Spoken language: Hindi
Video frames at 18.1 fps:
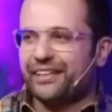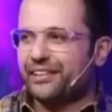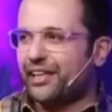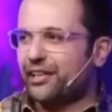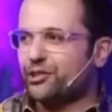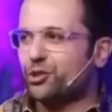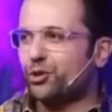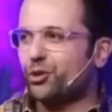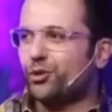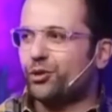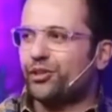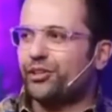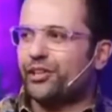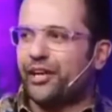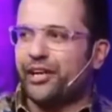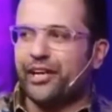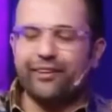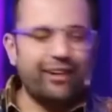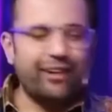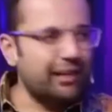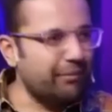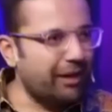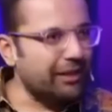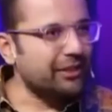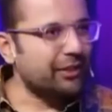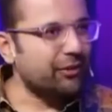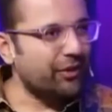ये जो डंडे वाली
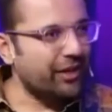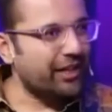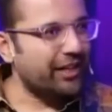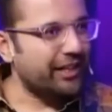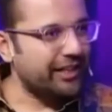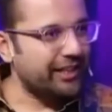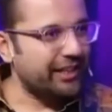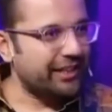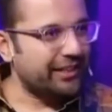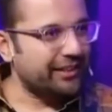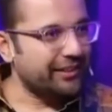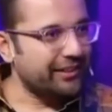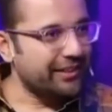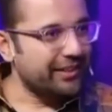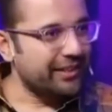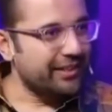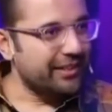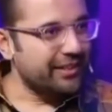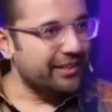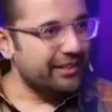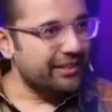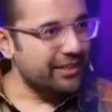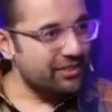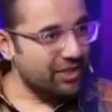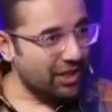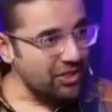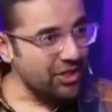बात इन्होंने कही
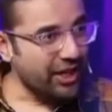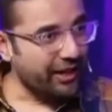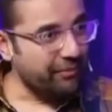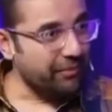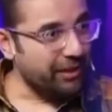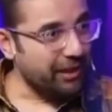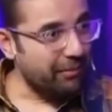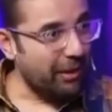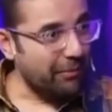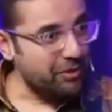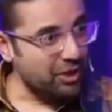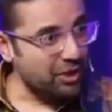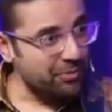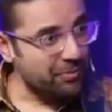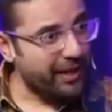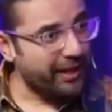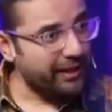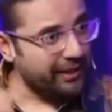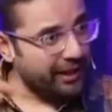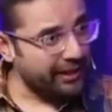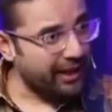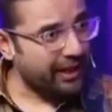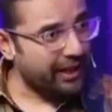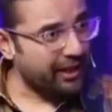ये सच है मतलब आप सच में एक डंडा